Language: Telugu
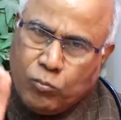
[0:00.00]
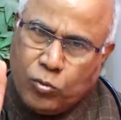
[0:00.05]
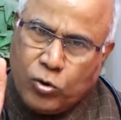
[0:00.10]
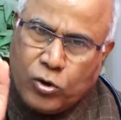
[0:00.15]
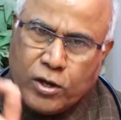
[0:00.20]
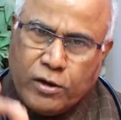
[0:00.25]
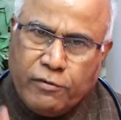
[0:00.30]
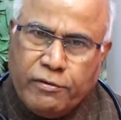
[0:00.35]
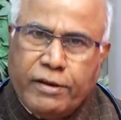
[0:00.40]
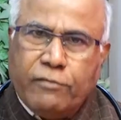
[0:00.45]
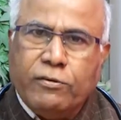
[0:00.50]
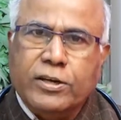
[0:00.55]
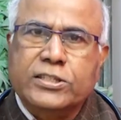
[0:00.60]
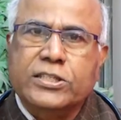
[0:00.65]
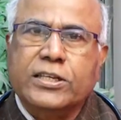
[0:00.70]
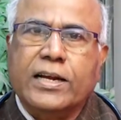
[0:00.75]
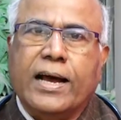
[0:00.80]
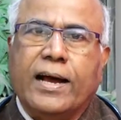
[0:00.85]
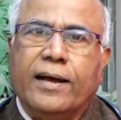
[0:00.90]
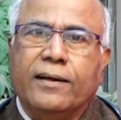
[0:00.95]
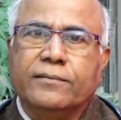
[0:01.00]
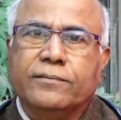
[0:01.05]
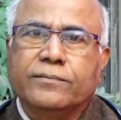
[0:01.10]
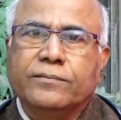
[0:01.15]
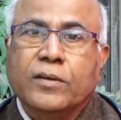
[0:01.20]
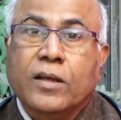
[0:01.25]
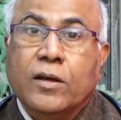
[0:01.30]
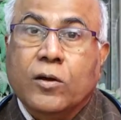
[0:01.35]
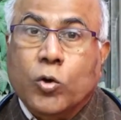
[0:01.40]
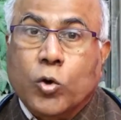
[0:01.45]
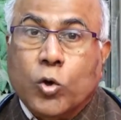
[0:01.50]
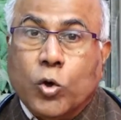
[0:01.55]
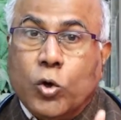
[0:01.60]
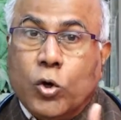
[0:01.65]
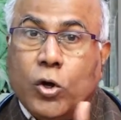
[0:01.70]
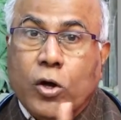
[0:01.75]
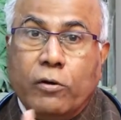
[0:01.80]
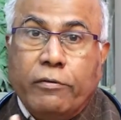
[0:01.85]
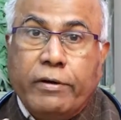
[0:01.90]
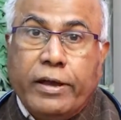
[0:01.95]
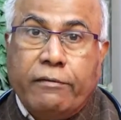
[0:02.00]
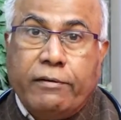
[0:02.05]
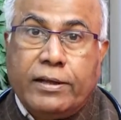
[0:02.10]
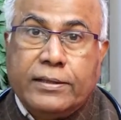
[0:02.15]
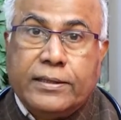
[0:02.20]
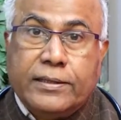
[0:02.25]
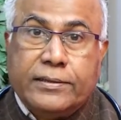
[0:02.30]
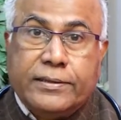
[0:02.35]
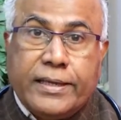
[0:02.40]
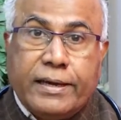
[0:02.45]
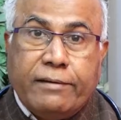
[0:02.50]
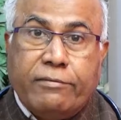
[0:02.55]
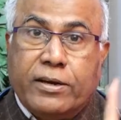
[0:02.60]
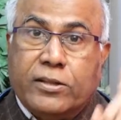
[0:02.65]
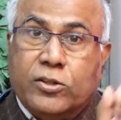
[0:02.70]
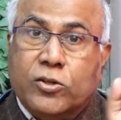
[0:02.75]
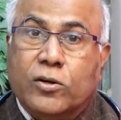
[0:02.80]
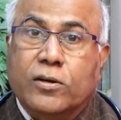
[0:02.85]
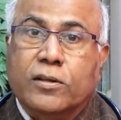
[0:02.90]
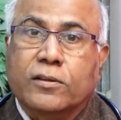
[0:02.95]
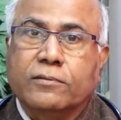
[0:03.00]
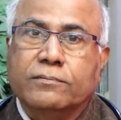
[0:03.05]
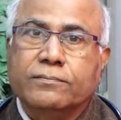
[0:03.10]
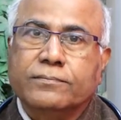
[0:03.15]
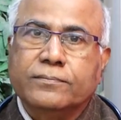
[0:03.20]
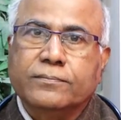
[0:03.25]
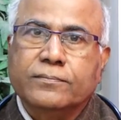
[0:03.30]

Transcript: మూడో వేవ్ వచ్చినా రెండో వేవ్ అంత తీవ్రత ఉండదు